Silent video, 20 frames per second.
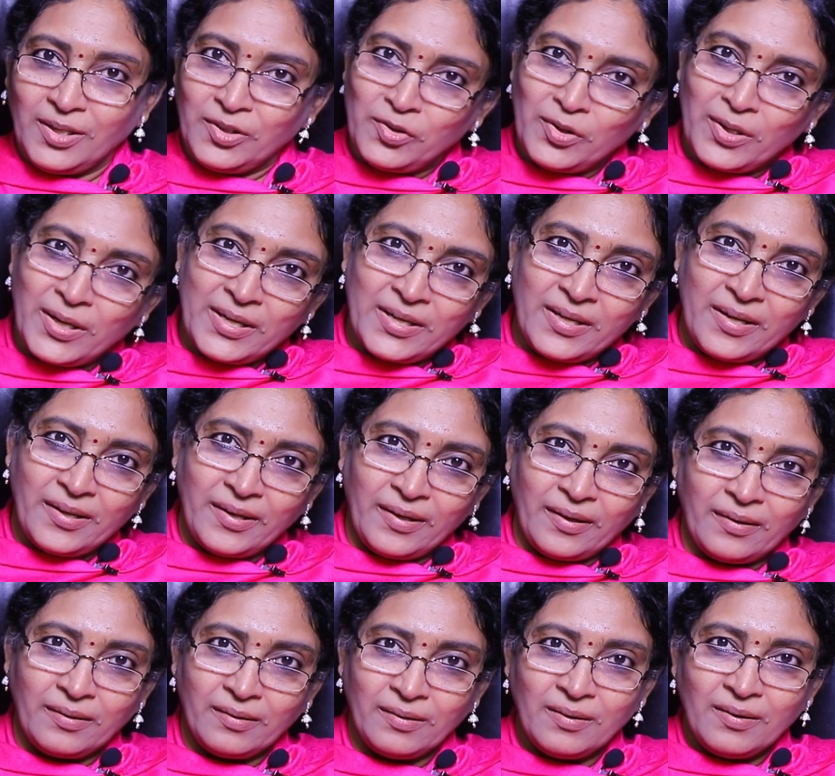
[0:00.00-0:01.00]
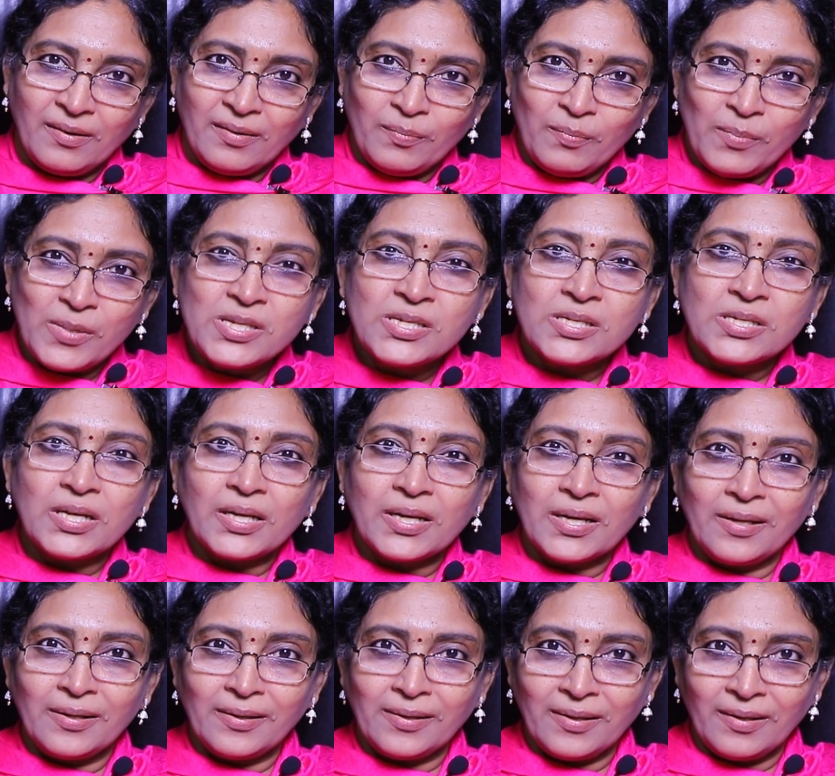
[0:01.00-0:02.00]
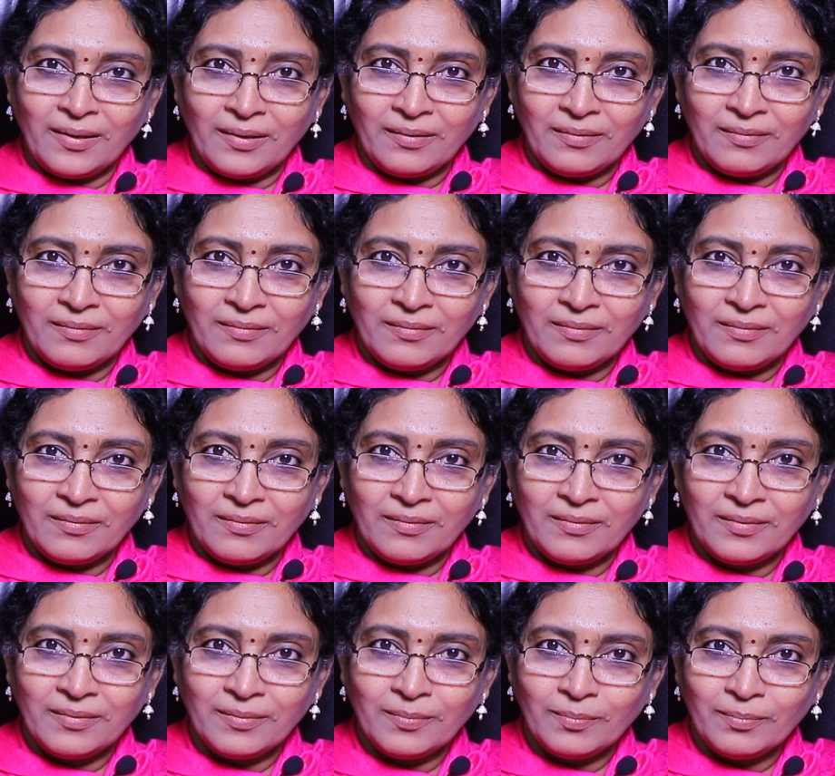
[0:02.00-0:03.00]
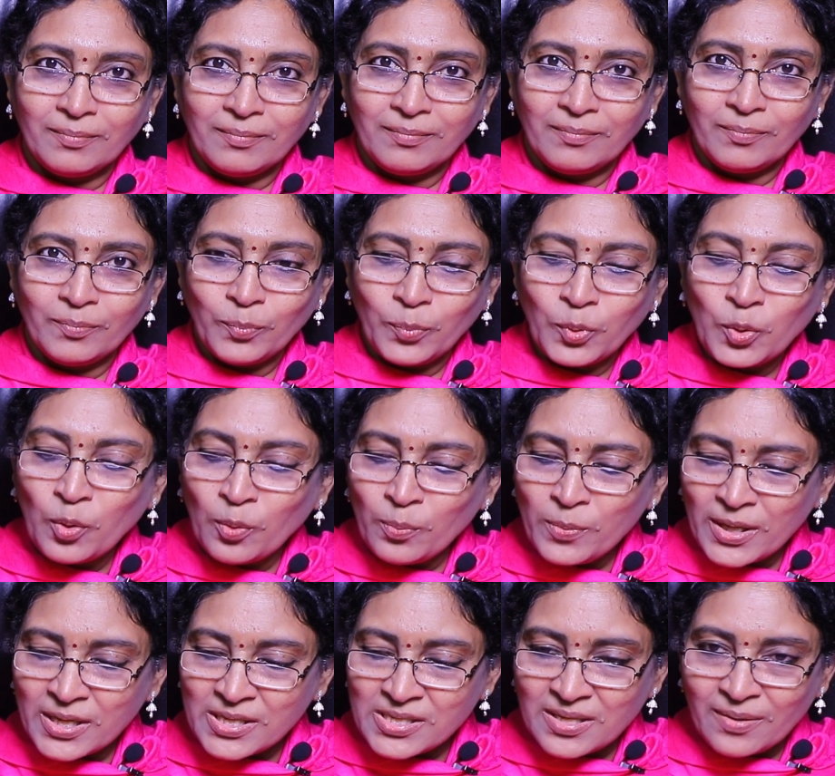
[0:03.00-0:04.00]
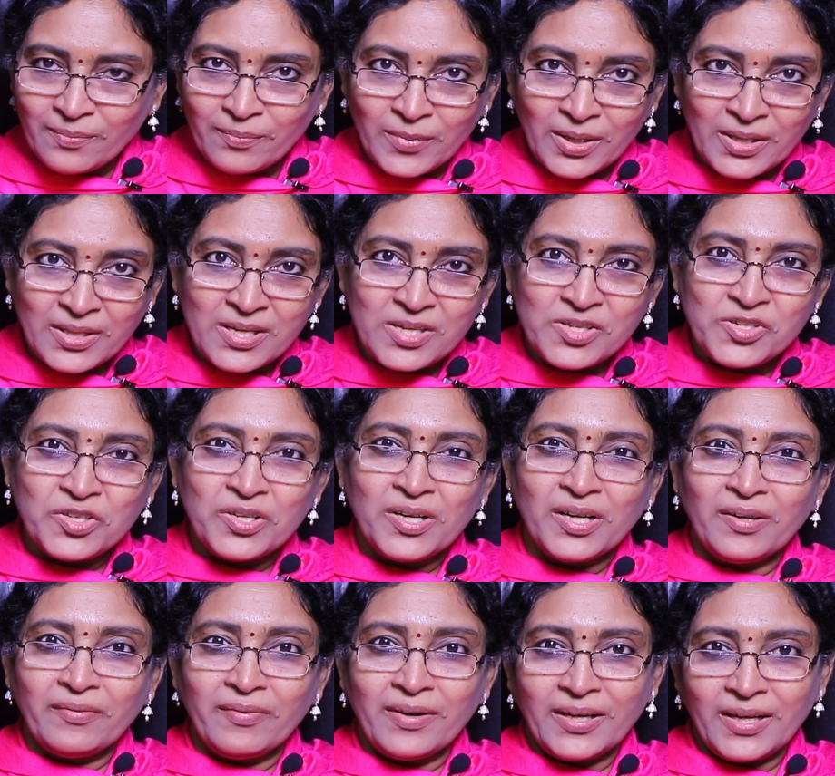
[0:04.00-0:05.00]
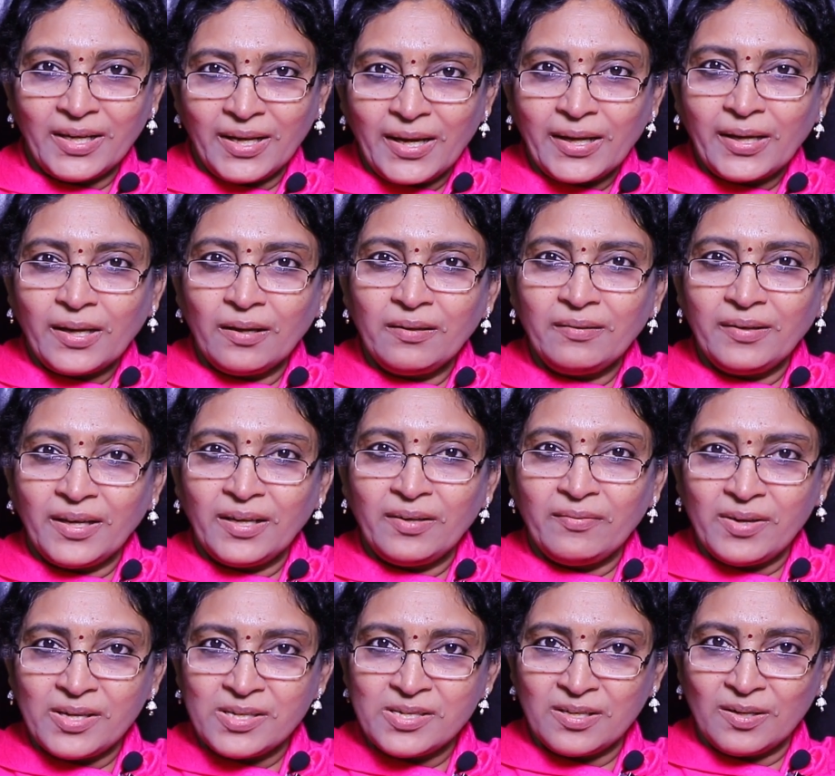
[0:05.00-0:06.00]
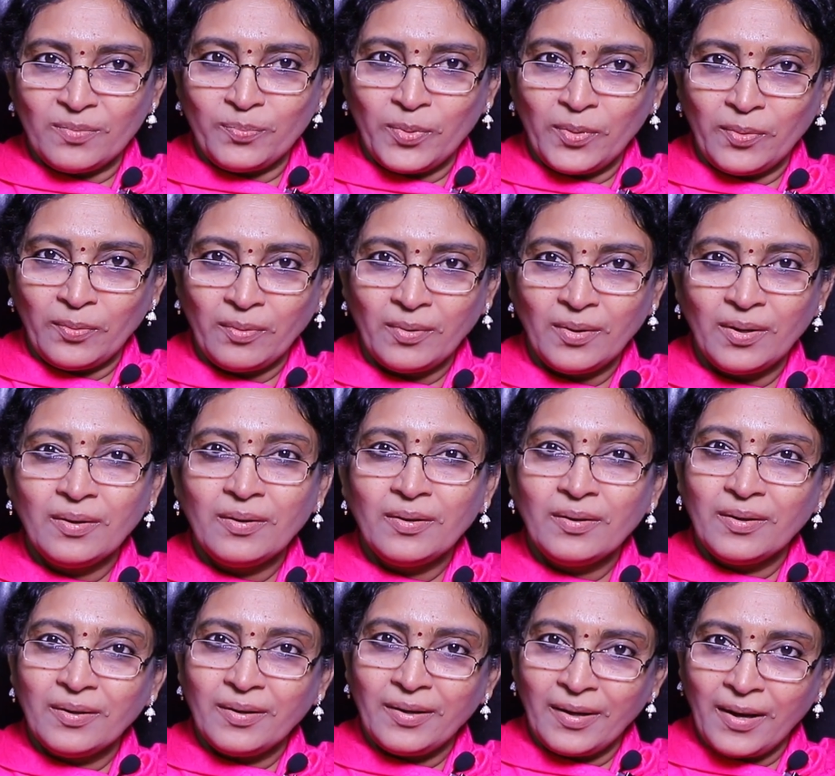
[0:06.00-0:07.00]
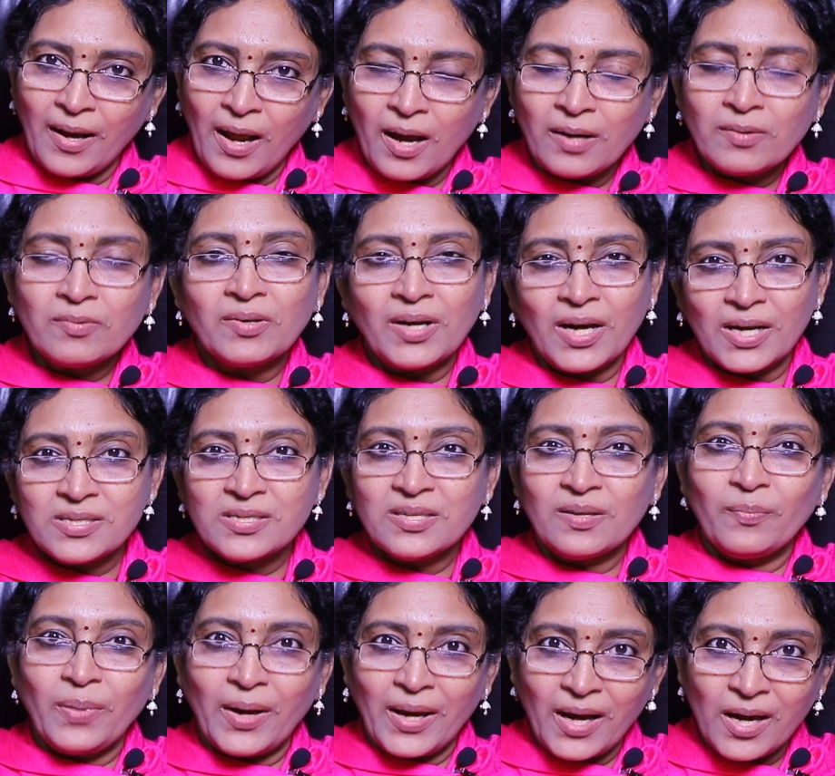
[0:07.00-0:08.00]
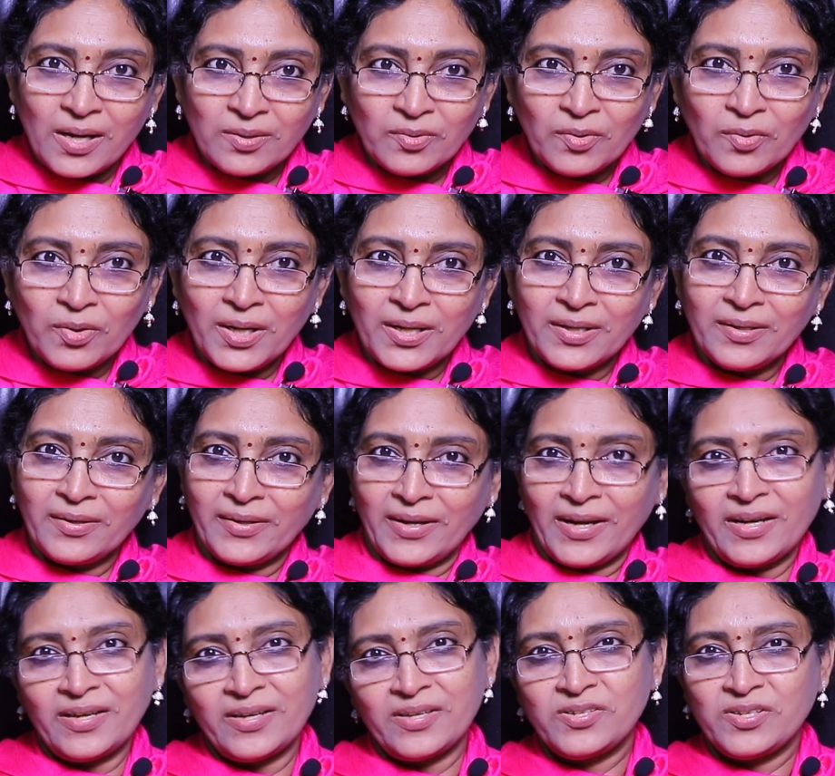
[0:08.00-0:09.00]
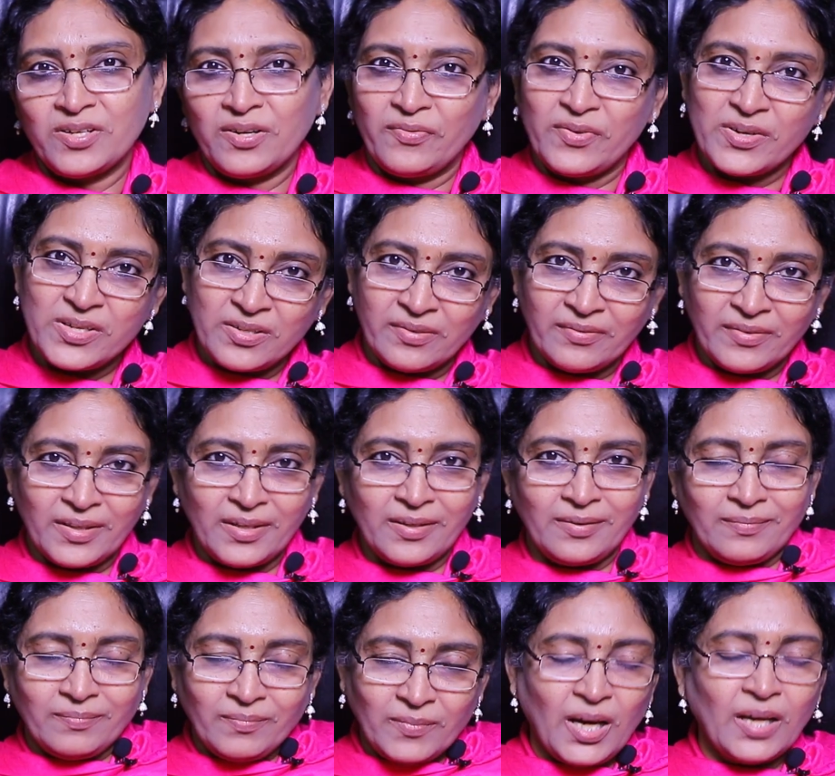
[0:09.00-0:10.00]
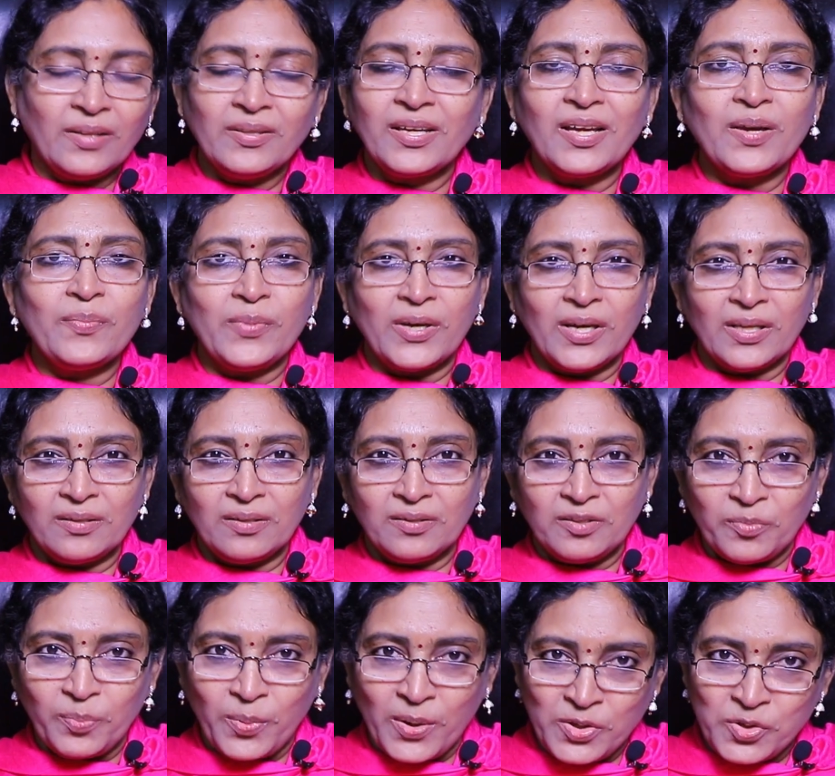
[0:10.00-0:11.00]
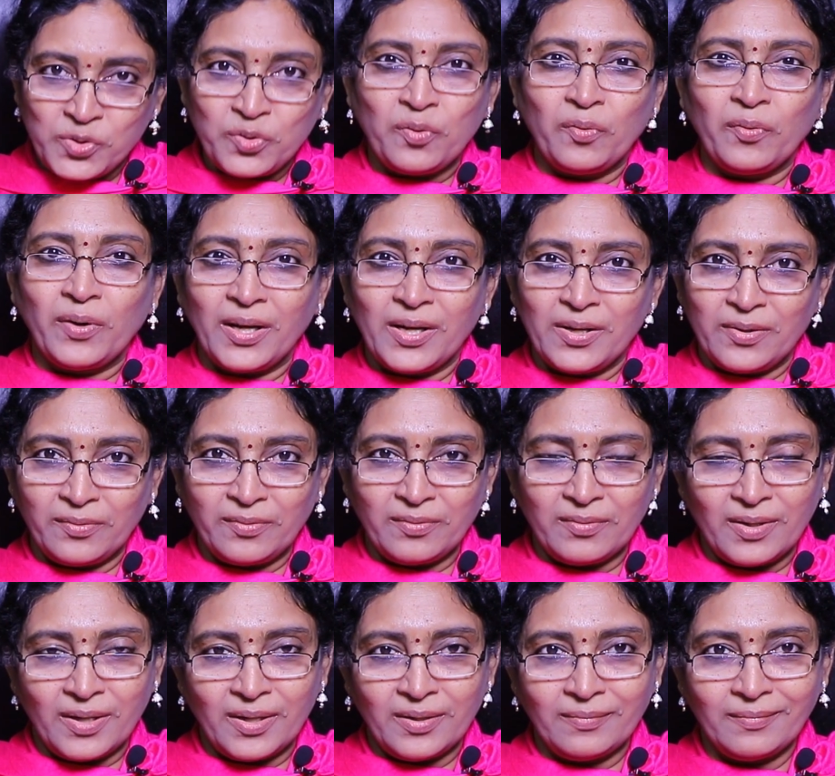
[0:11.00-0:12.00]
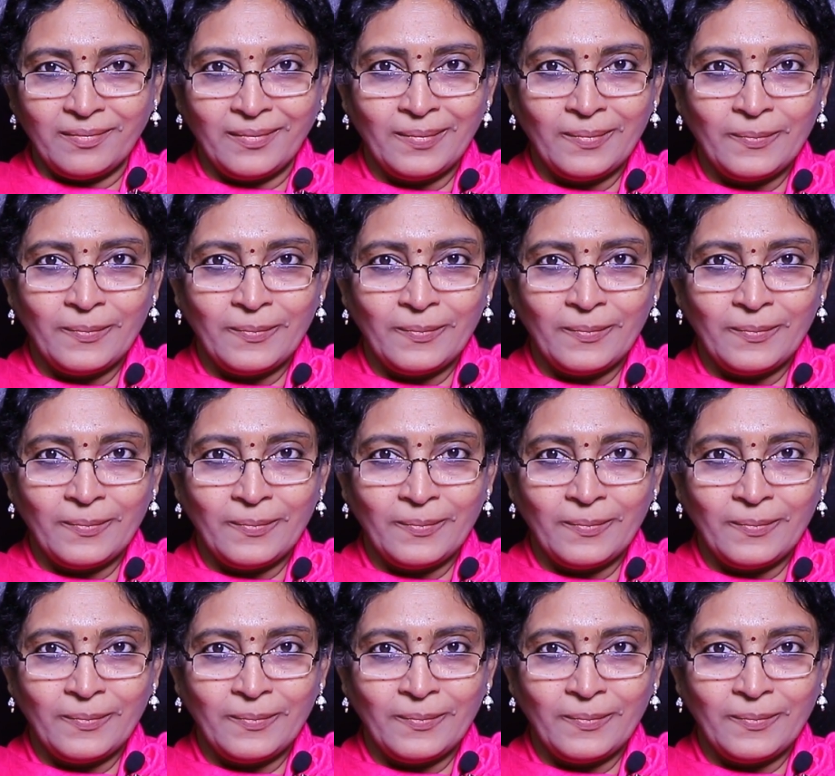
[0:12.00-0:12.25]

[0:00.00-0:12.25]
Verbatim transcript: ఎందుకంటే మిస్టికల్గా భూమికి సంబంధించినటువంటి లెక్కలు నేను వేసినప్పుడు నాకు కాస్త భయాందోళనలు కలిగించిన విషయం ఇది అందుకే మీ అందరితో పంచుకోవాలనుకున్నాను